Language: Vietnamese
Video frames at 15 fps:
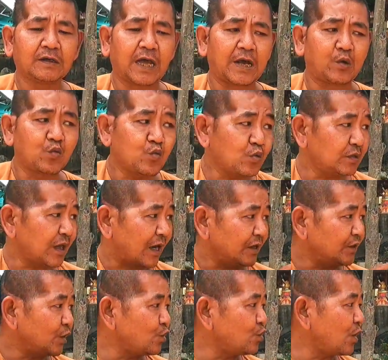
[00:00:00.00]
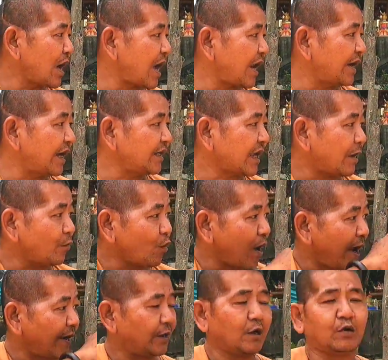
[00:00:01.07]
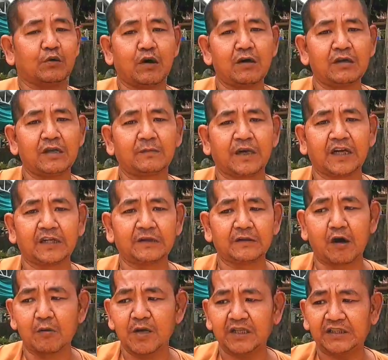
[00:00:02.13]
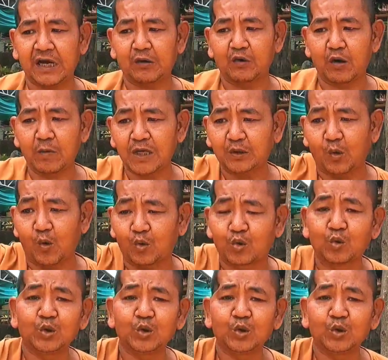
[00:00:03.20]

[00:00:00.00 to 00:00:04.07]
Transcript: thầy cũng muốn dẫn chú ra để tham quan chỗ đó nhưng mà đó bên sau đó phải tụt